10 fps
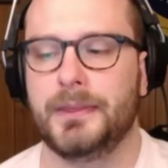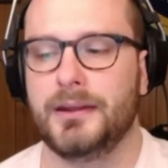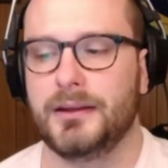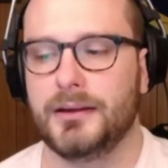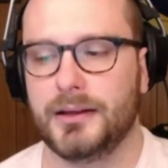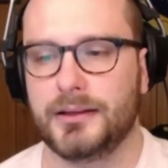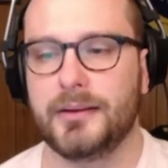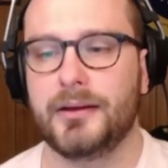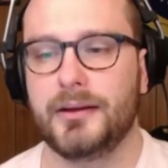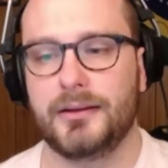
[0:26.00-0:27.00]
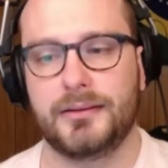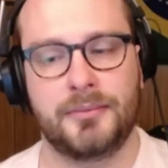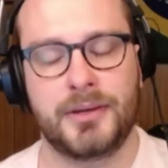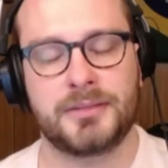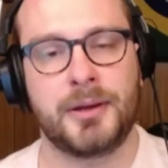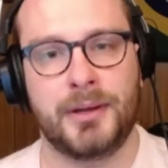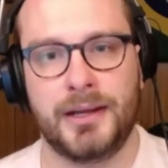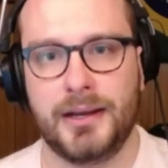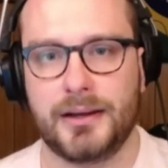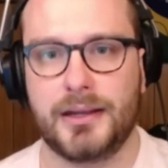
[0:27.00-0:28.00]
Uh, da, da, mesma
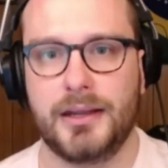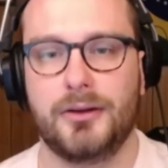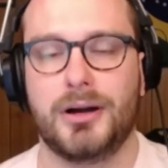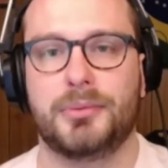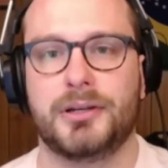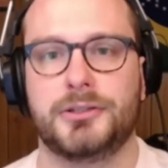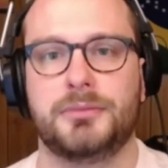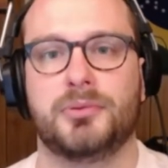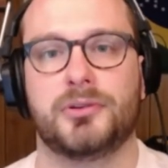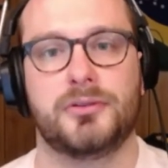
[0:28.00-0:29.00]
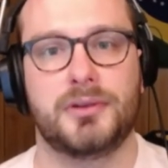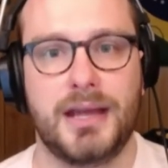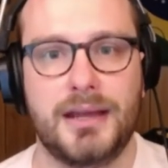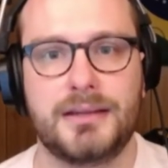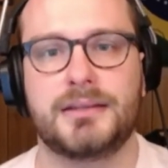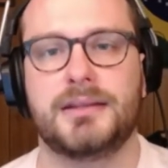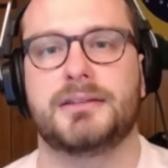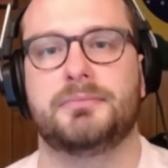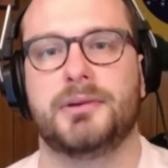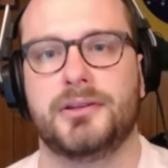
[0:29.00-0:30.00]
maneira que eu aprendi português e
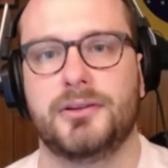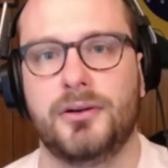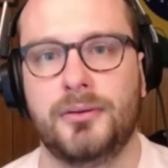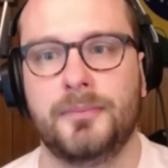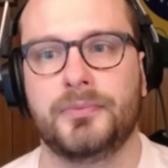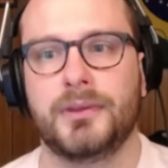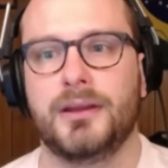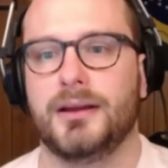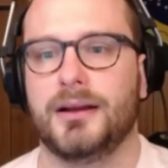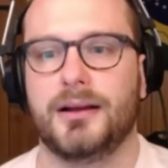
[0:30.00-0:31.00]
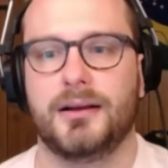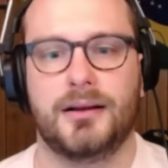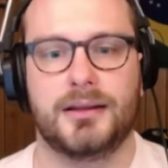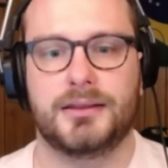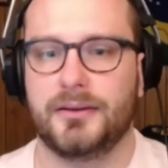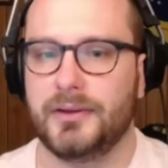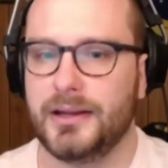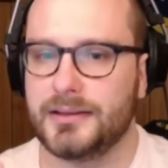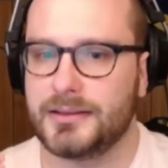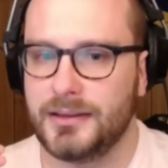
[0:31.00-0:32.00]
espanhol uh,
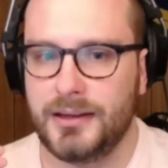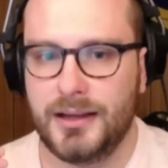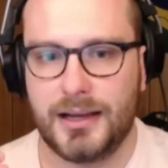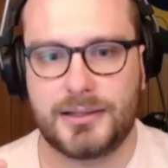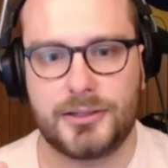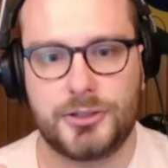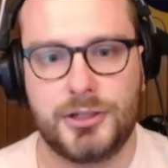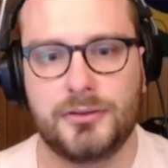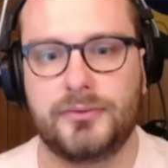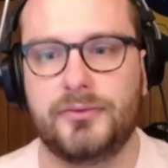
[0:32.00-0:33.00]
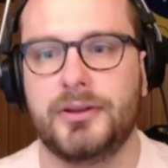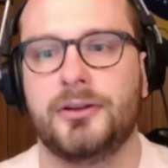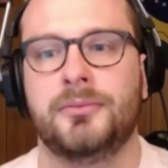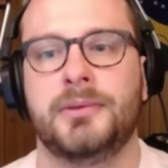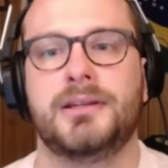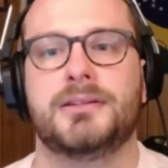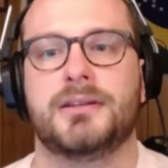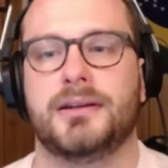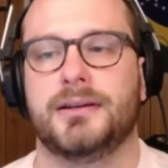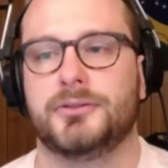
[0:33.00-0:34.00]
através assistindo filmes,
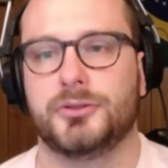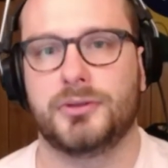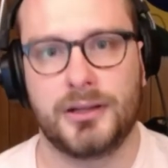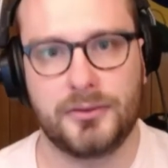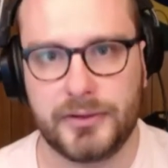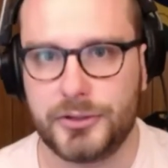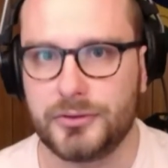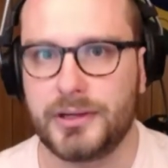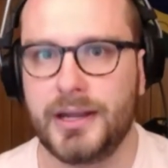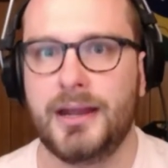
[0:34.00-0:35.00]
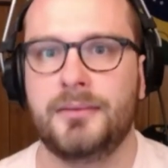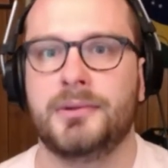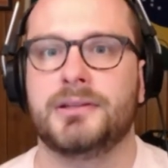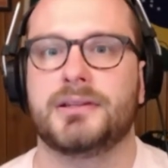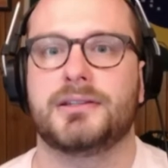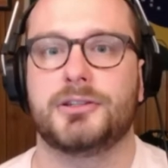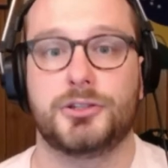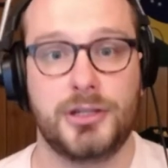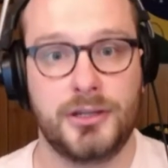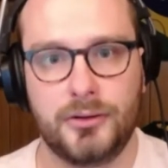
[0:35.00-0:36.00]
uh, jogando videogames,
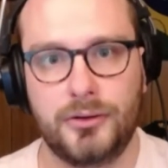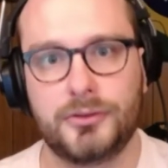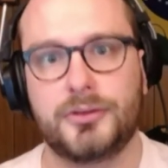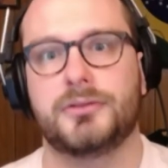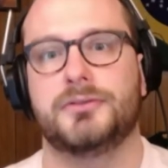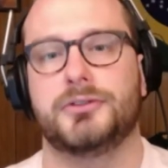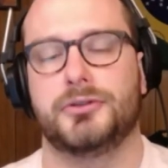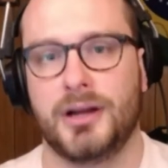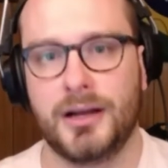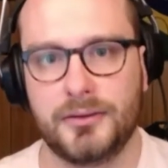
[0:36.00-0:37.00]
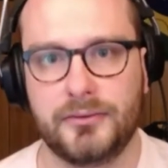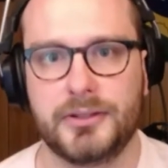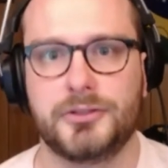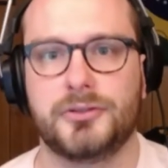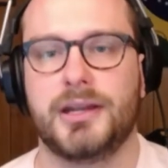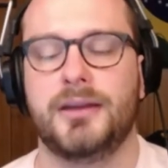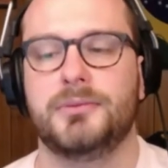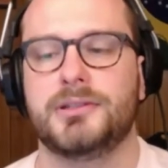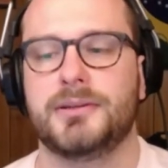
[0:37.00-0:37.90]
assistindo outros jogando videogames,